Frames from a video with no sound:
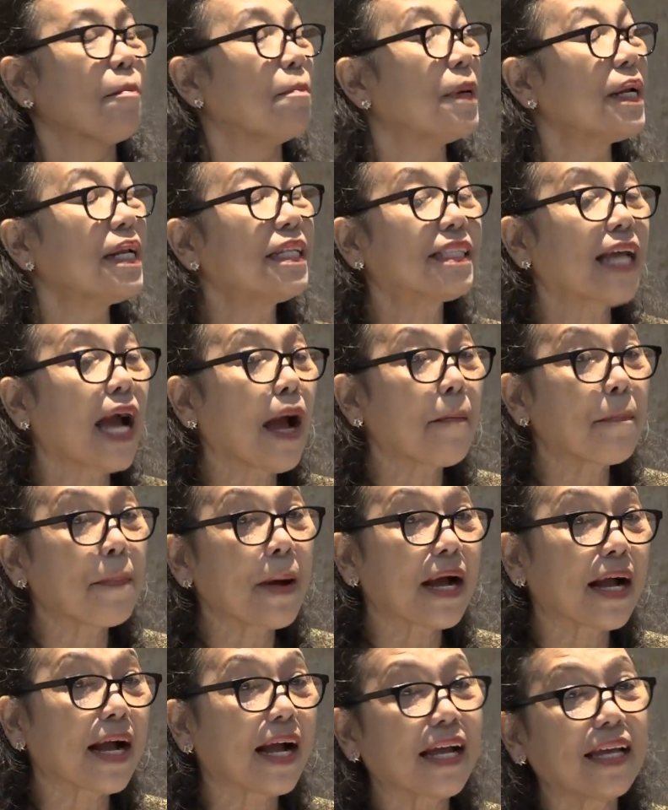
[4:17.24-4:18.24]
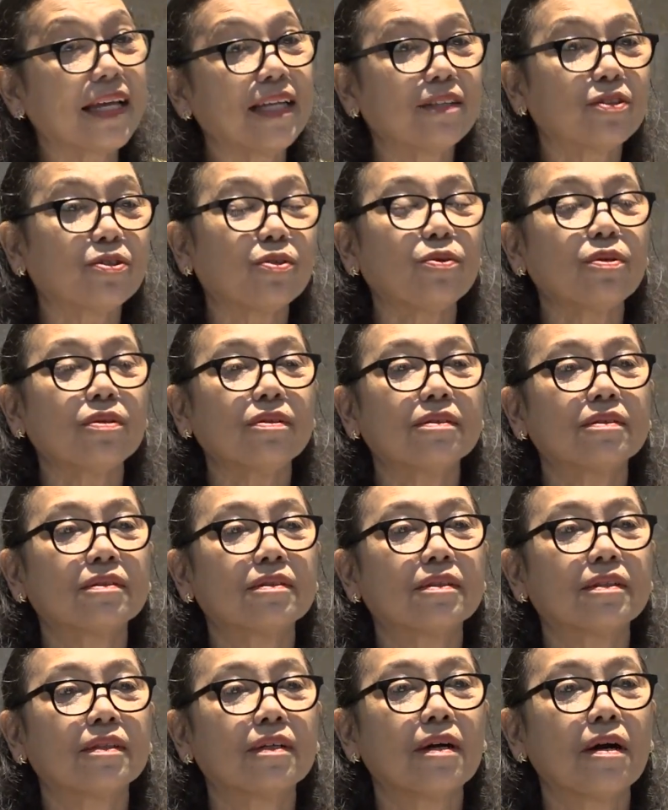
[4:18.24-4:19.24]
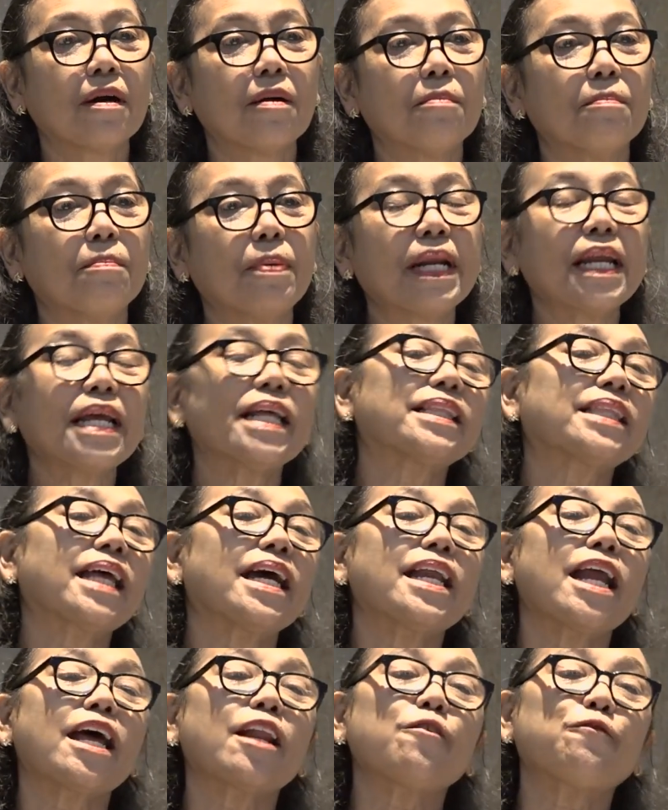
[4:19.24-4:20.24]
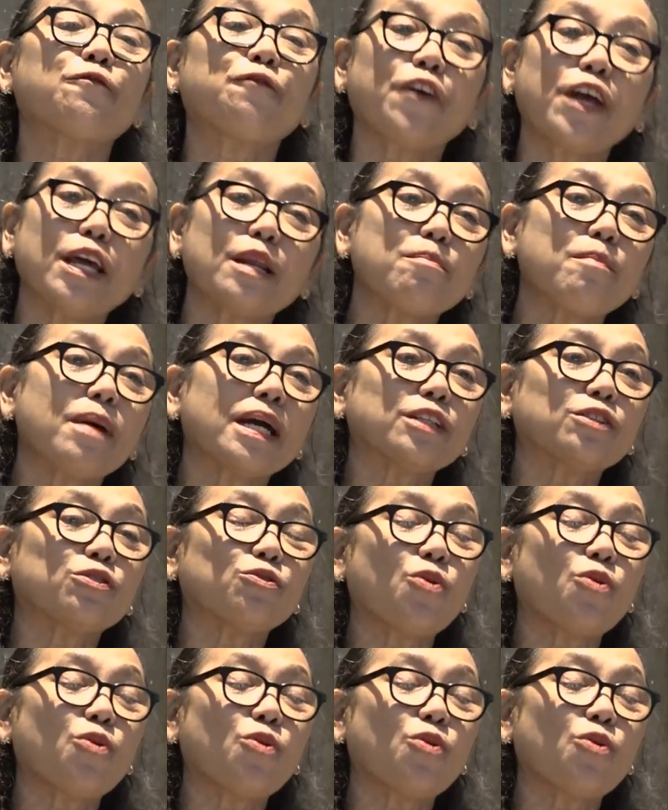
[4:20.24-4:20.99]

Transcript: Berita apakah itu? Berita dari firman